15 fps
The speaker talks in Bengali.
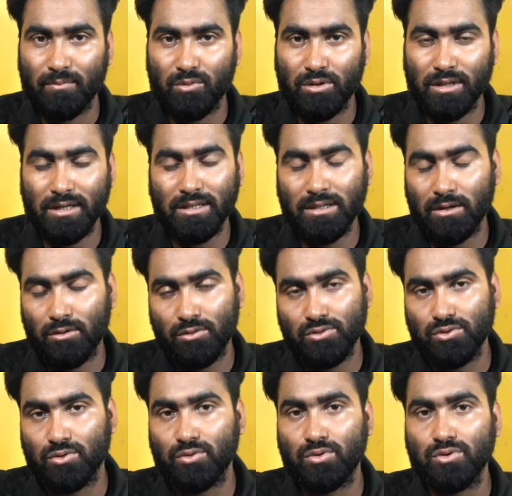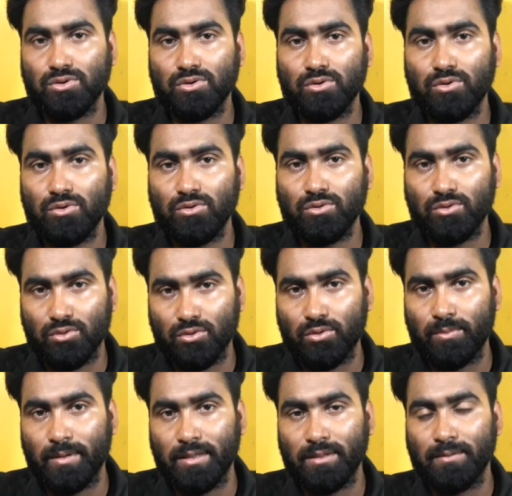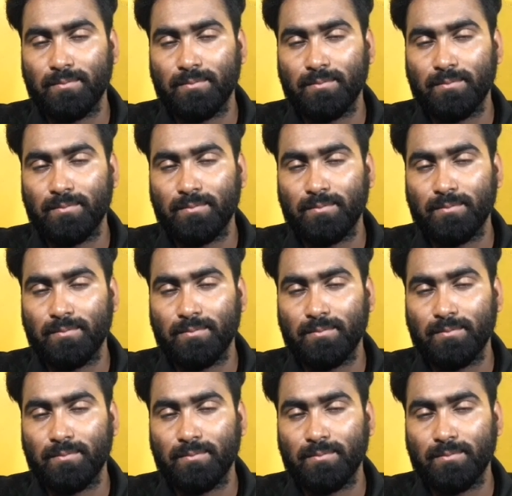করে থাকেন তাহলে অসংখ্য অসংখ্য ধন্যবাদ